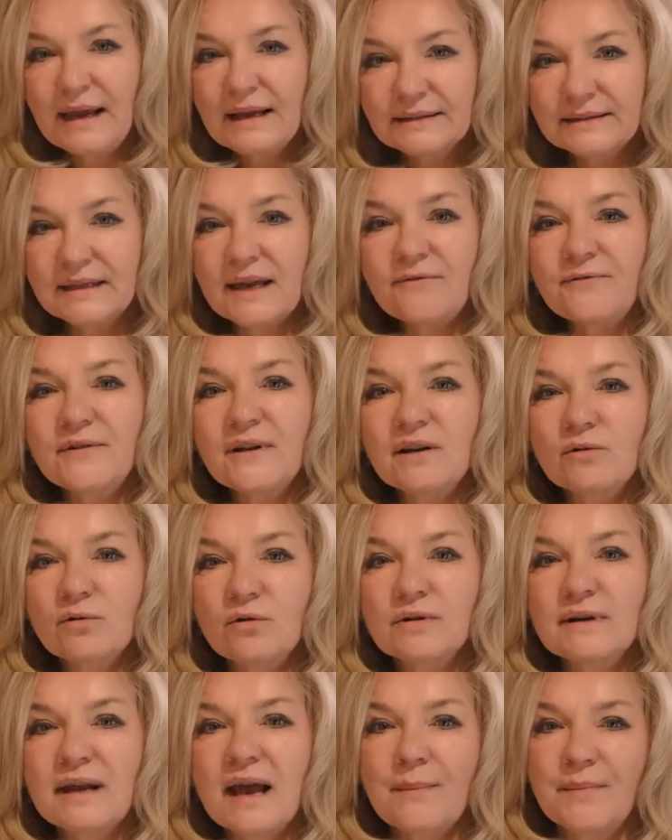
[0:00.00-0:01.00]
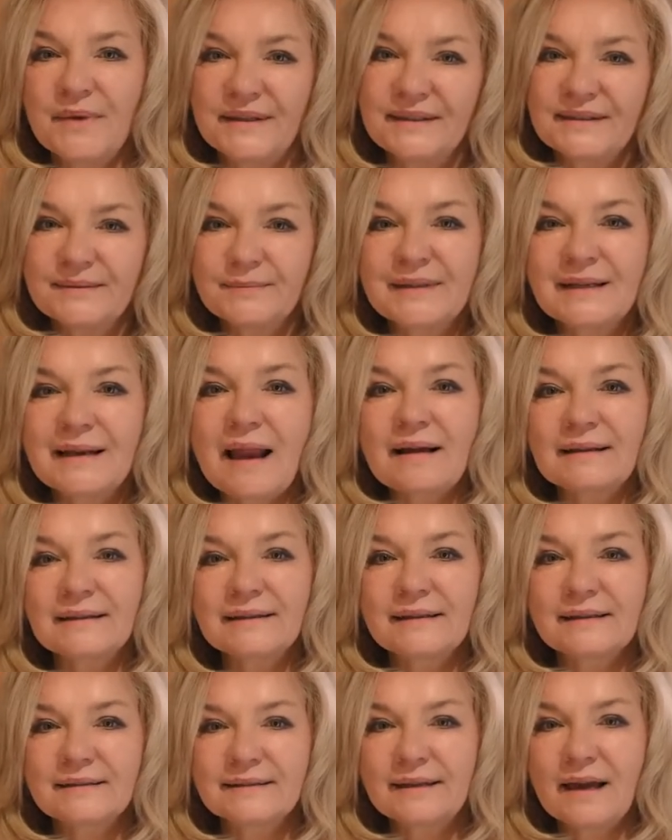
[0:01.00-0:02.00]
Sehr viele Hunde haben mit diesem
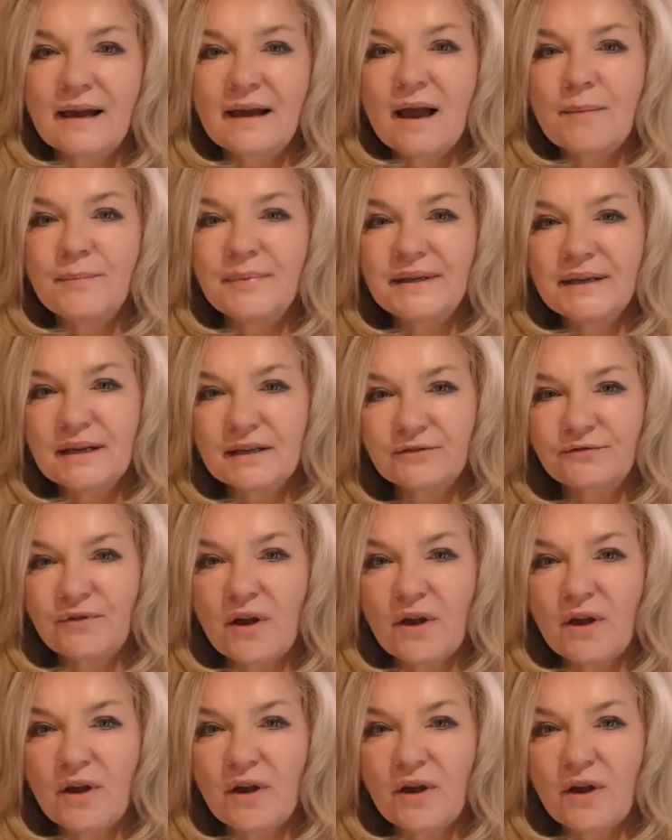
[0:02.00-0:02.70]
Klacken des Karabiners